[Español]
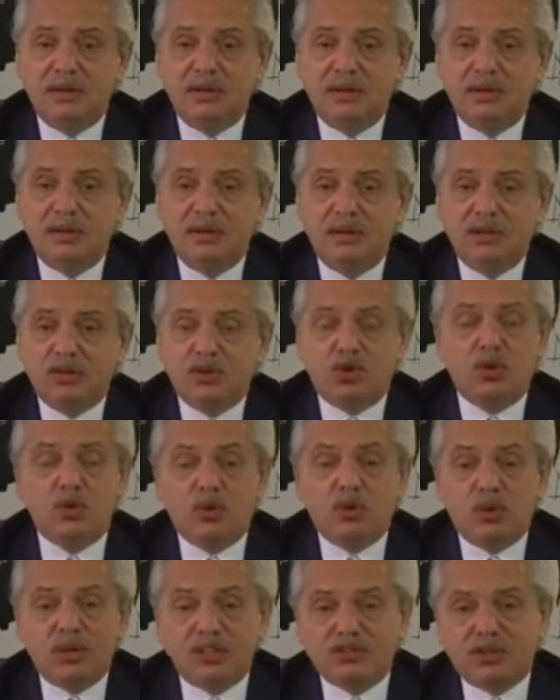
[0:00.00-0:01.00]
Todo
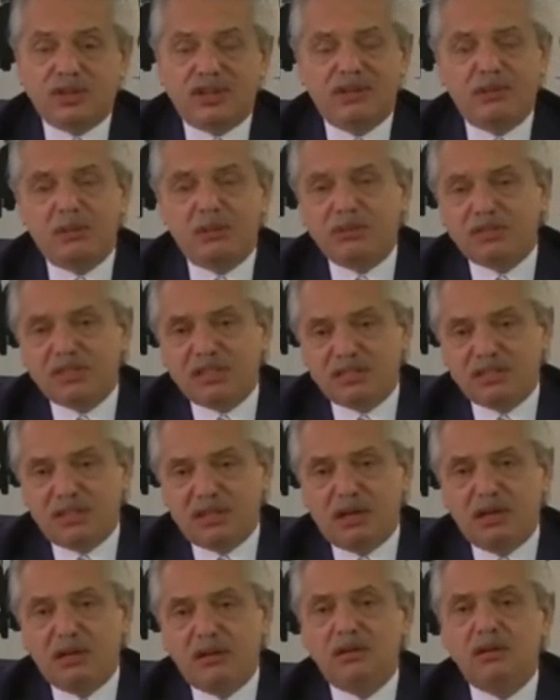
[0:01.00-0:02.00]
eso debimos
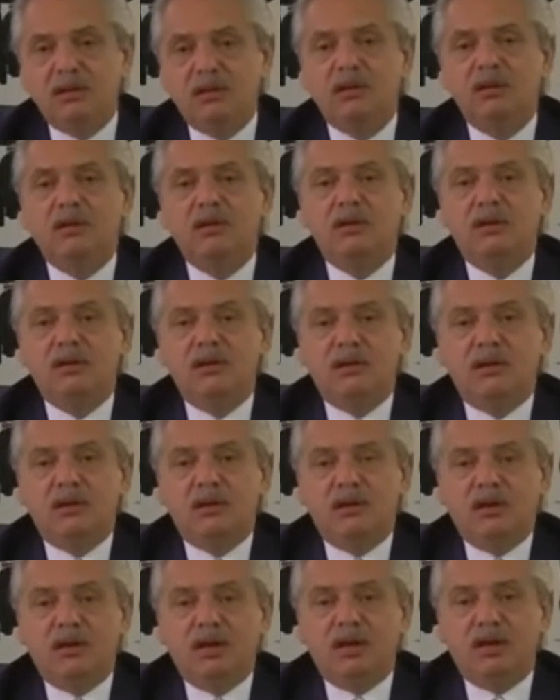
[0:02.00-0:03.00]
hacerlo
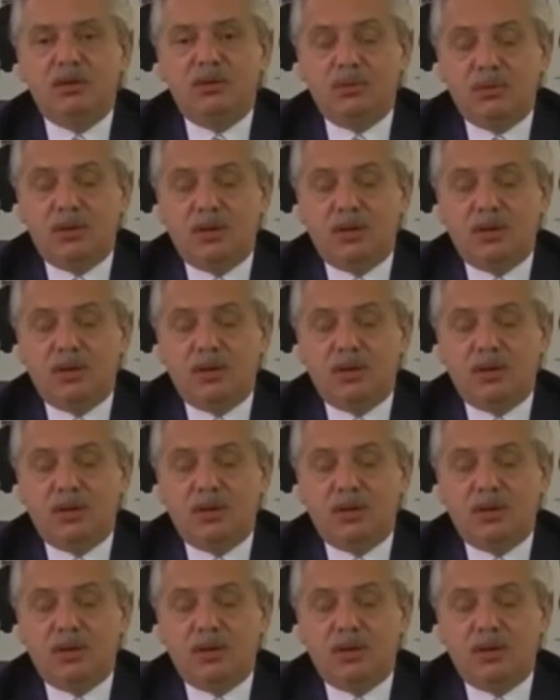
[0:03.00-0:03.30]
en una